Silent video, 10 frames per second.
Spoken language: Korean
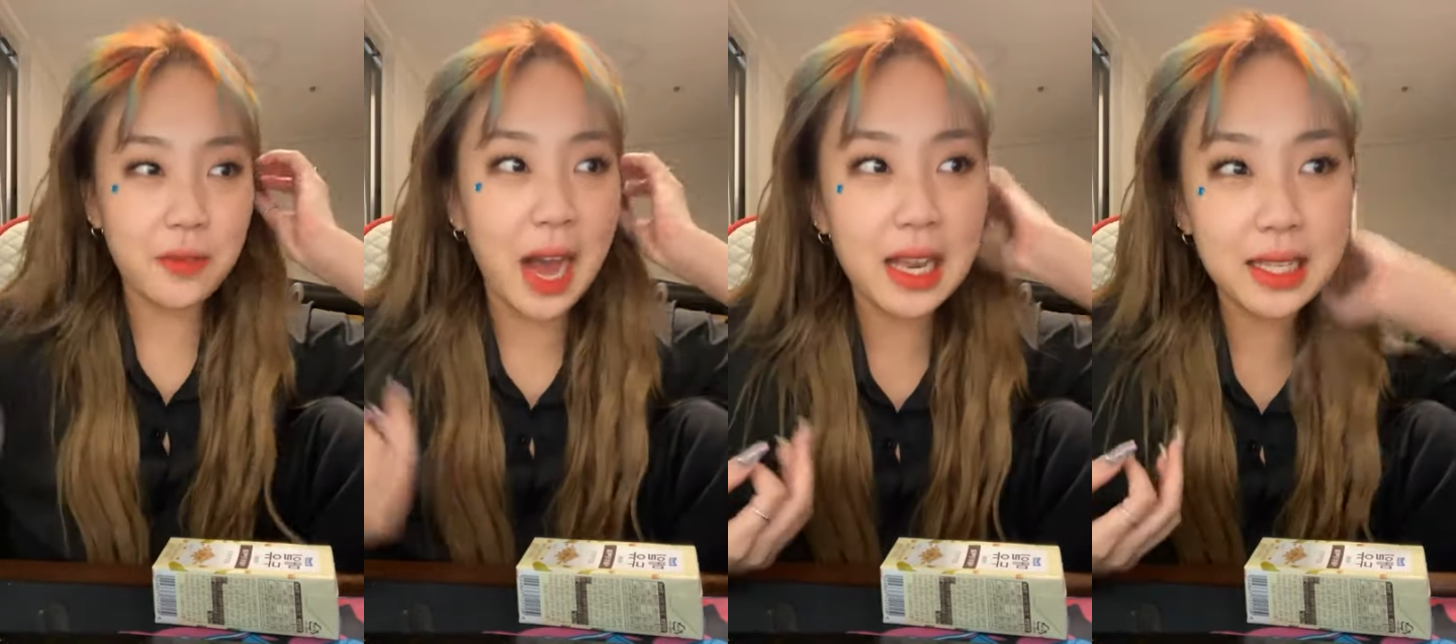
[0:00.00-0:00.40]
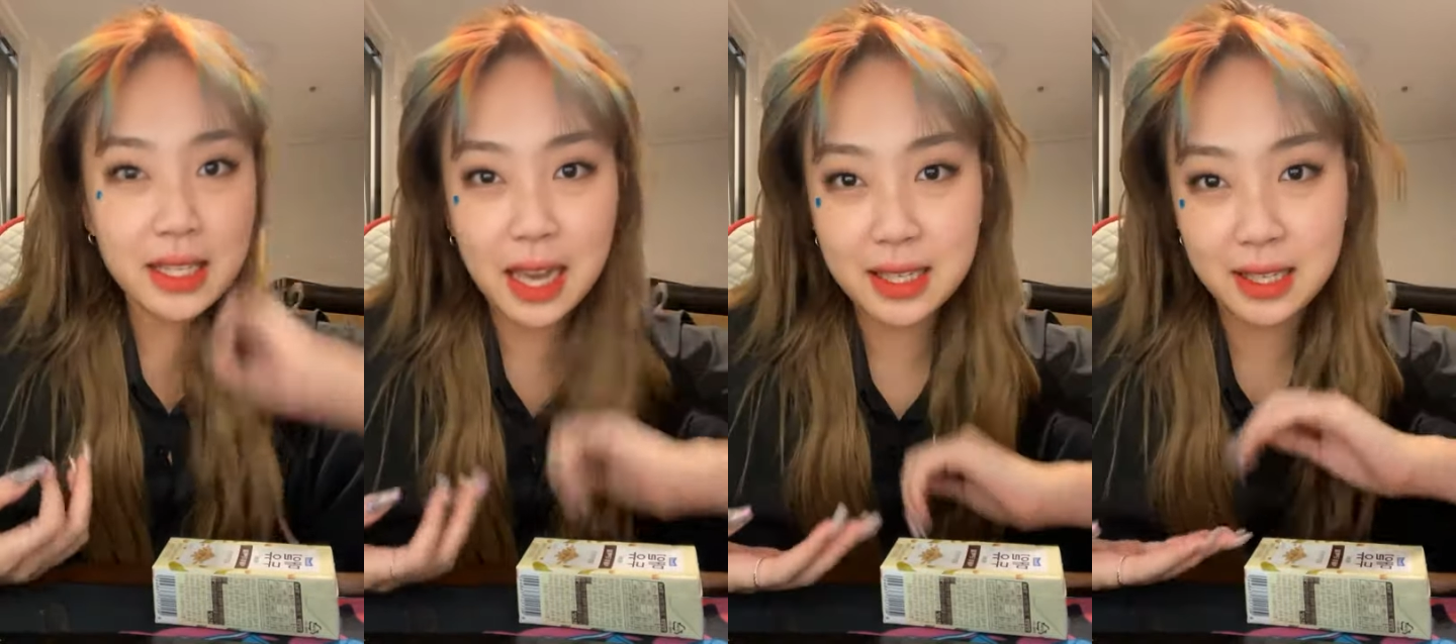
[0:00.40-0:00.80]

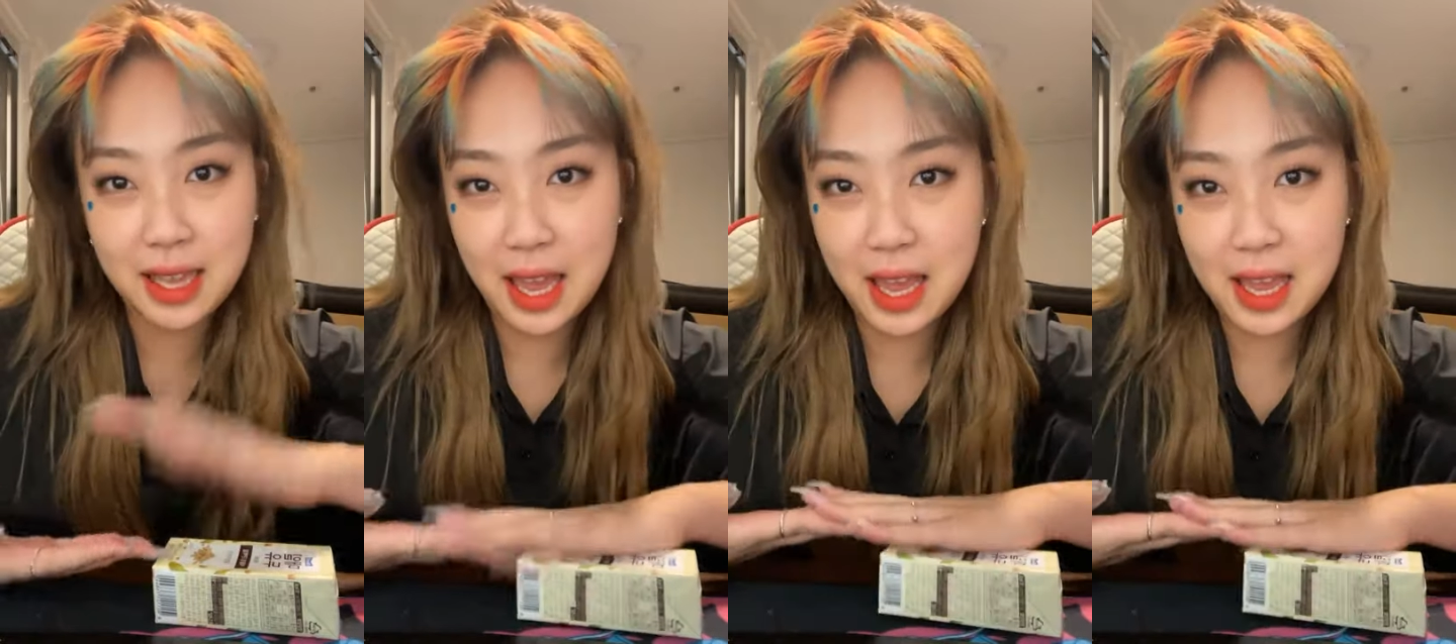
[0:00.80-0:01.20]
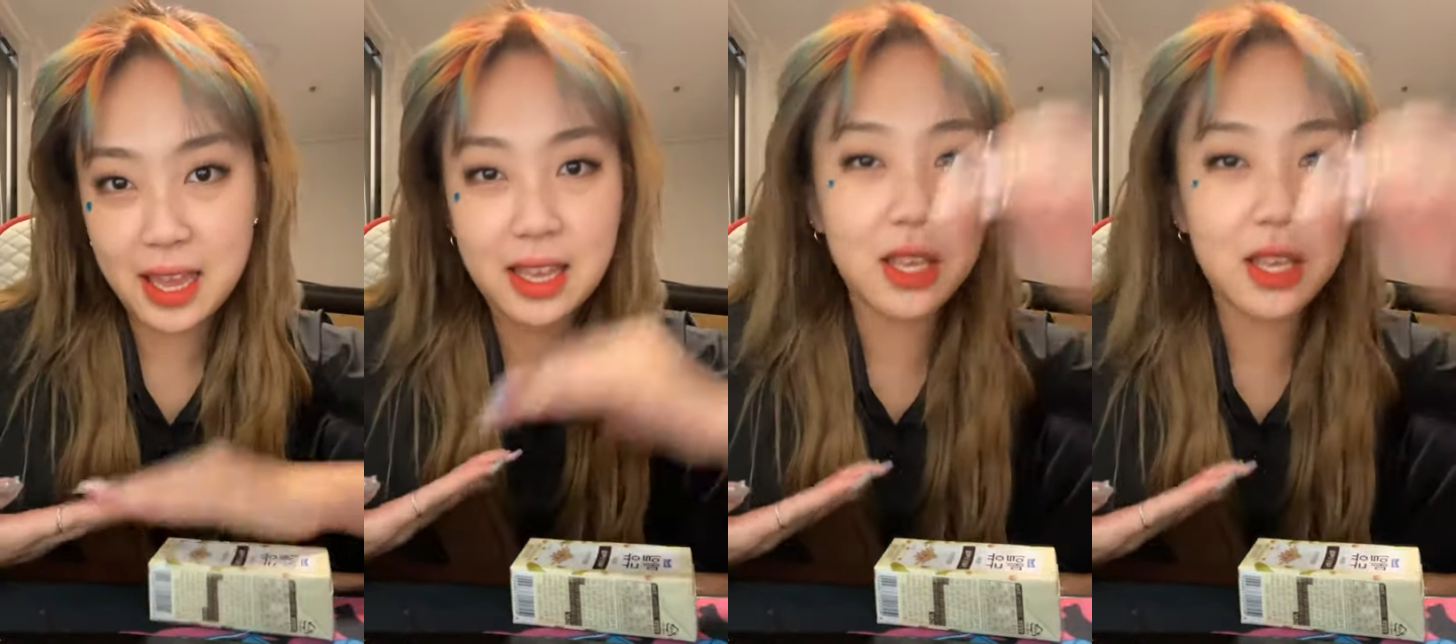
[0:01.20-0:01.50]
Valentine's Day.